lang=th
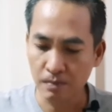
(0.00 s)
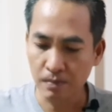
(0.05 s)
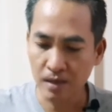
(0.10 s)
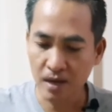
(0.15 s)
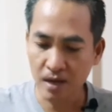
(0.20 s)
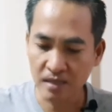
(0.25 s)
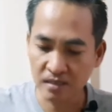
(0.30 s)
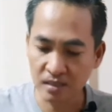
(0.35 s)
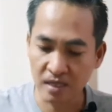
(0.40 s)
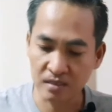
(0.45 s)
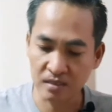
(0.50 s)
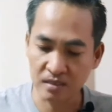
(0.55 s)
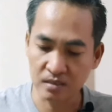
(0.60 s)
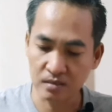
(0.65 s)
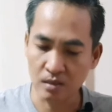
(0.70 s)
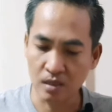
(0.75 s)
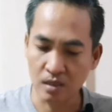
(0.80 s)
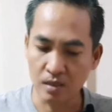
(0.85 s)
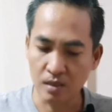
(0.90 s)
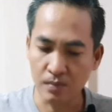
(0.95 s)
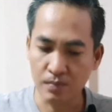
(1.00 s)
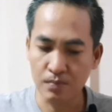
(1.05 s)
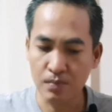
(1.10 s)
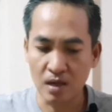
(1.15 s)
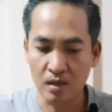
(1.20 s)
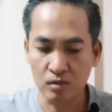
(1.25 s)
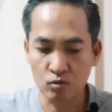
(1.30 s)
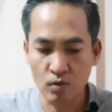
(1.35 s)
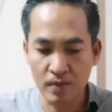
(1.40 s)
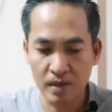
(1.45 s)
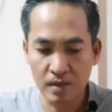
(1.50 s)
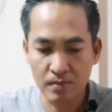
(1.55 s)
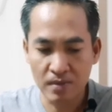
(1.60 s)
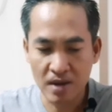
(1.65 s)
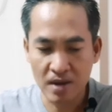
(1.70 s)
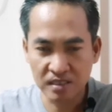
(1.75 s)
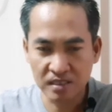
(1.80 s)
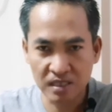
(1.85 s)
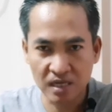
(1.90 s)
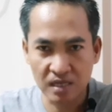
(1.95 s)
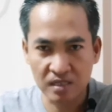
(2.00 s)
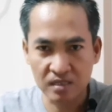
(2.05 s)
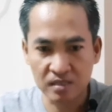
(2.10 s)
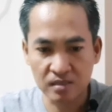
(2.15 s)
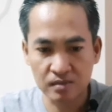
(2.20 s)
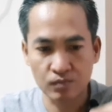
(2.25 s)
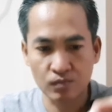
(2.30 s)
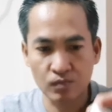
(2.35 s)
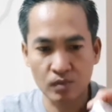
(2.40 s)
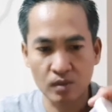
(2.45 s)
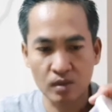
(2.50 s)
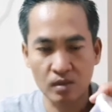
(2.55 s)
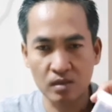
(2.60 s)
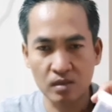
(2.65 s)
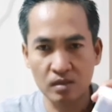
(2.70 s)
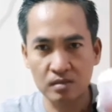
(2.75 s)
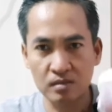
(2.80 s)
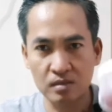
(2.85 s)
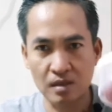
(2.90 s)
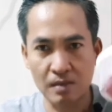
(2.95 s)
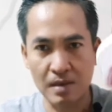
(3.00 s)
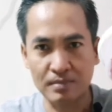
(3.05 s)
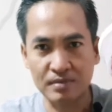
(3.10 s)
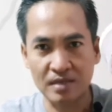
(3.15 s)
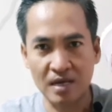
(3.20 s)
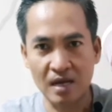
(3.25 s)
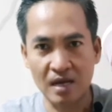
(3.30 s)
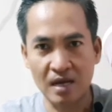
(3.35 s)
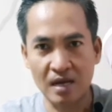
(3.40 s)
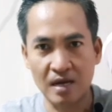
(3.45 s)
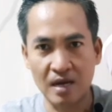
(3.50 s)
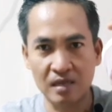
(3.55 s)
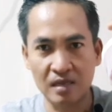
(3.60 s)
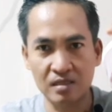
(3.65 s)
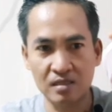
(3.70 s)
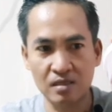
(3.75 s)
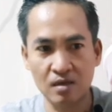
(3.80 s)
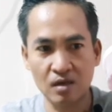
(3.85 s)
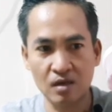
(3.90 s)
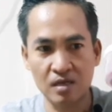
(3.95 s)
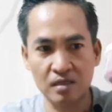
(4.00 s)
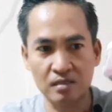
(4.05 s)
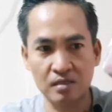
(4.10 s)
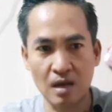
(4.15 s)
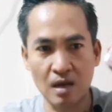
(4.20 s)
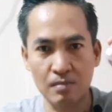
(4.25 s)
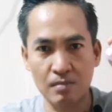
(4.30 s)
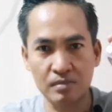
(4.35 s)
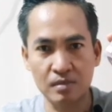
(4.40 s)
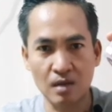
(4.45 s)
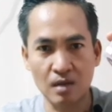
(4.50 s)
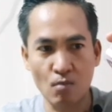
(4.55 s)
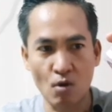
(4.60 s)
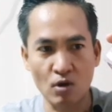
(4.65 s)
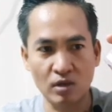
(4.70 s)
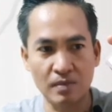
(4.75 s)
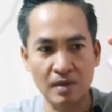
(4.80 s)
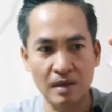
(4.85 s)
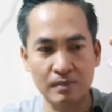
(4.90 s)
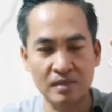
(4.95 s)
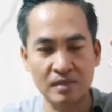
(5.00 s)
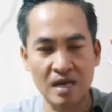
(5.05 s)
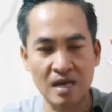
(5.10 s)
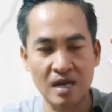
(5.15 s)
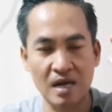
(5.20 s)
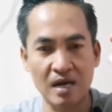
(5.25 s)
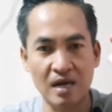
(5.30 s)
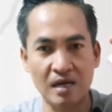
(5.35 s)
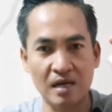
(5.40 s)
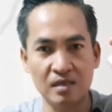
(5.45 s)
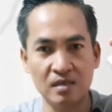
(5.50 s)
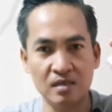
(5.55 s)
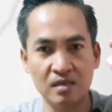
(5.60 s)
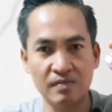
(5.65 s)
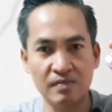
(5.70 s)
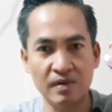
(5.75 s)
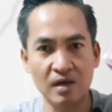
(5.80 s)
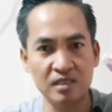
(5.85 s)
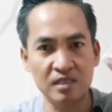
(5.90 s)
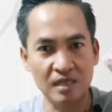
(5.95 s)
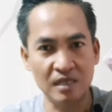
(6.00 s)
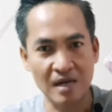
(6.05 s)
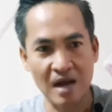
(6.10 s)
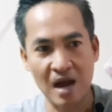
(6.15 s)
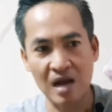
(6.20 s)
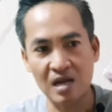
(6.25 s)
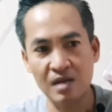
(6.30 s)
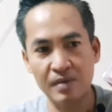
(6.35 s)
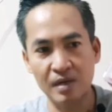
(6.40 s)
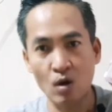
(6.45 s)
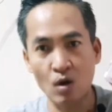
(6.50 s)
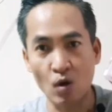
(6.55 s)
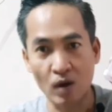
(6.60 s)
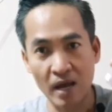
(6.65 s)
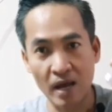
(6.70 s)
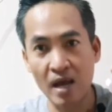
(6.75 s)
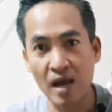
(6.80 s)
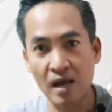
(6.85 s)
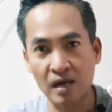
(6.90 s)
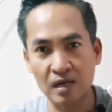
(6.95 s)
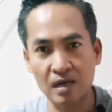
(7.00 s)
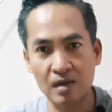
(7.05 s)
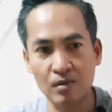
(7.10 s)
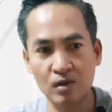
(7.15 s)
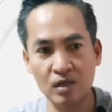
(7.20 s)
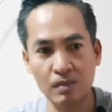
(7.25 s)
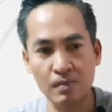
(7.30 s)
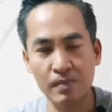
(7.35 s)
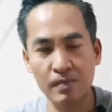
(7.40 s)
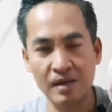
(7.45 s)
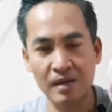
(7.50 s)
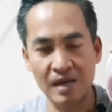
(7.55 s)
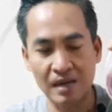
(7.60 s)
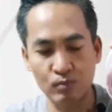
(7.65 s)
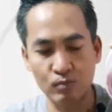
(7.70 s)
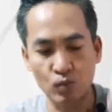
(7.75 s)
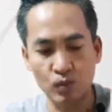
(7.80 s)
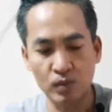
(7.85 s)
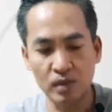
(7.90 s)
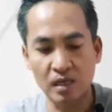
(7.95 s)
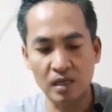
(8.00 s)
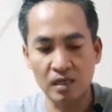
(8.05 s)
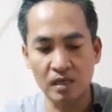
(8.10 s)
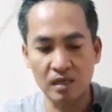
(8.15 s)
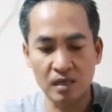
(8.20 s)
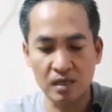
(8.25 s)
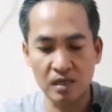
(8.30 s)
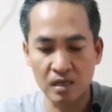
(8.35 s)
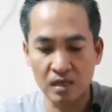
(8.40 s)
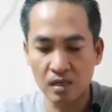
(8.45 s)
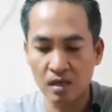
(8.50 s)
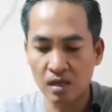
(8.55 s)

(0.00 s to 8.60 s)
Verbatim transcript: พลาสติกตัวเป็นพลาสติกสำหรับใส่อาหารก็จะสับเหมาะสำหรับใส่อาหาร หรือว่าสินค้าที่เป็นของแห้งนะฮะก็จะไม่มีการปนเปื้อนนะฮะ